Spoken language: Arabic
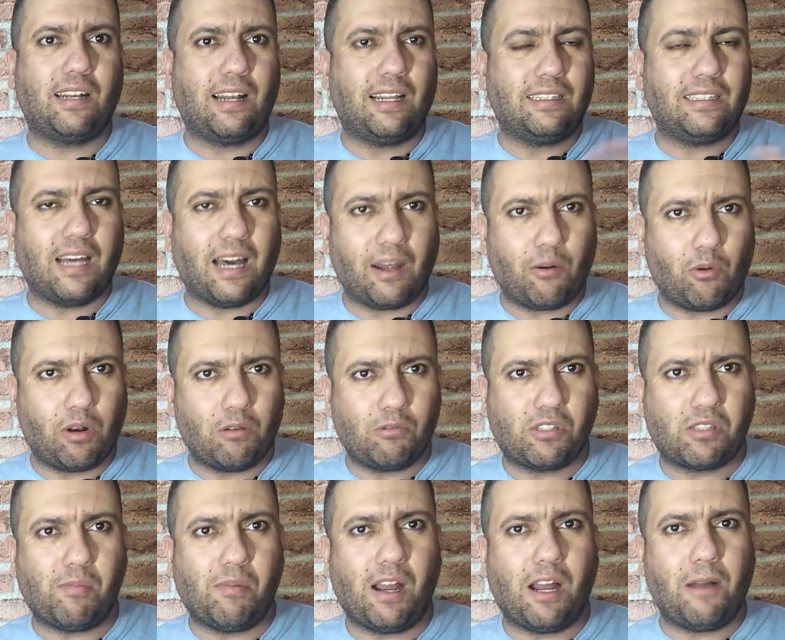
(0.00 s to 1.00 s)
الرادار ولا
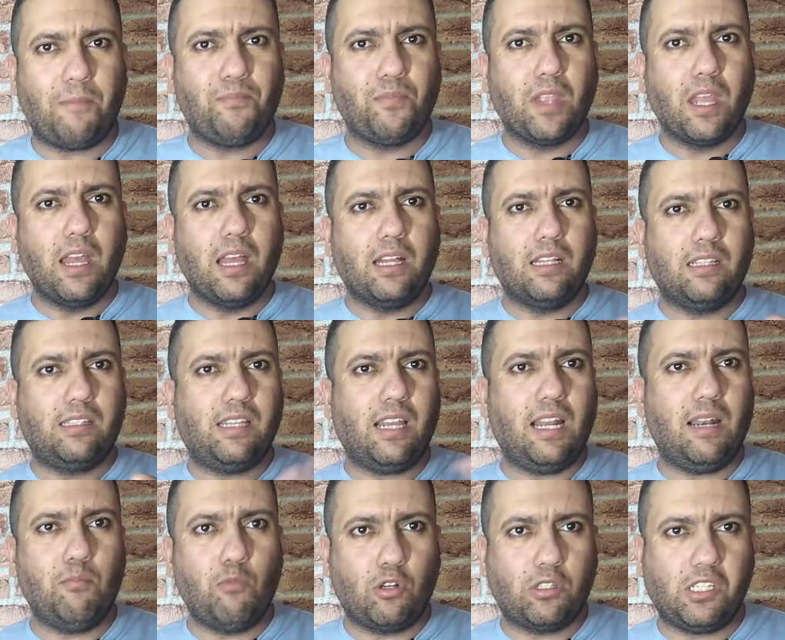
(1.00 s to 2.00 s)
اسمها تاع
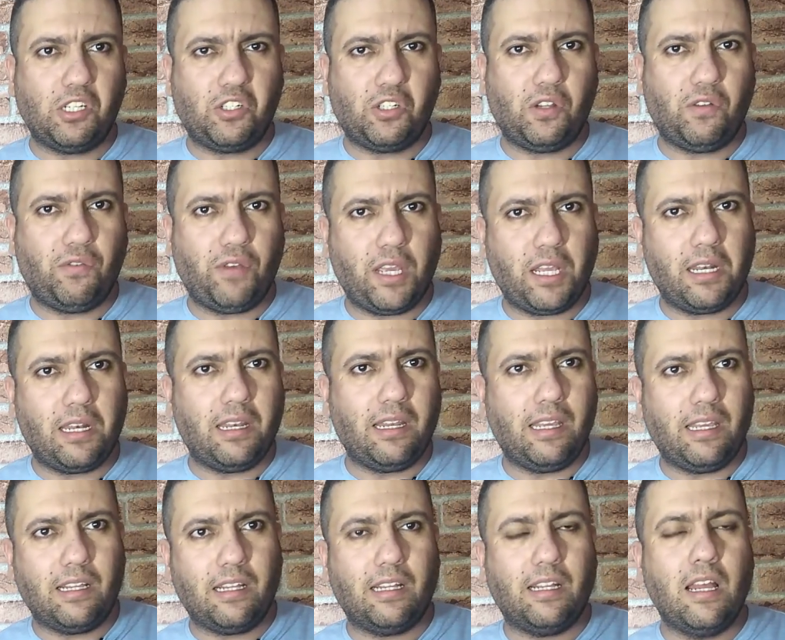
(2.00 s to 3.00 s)
المكتشفين
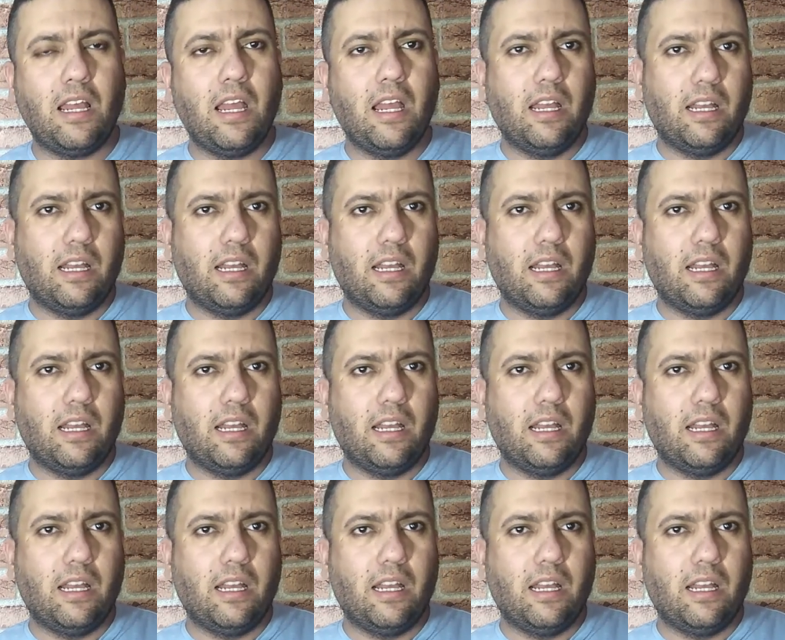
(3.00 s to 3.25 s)
اللي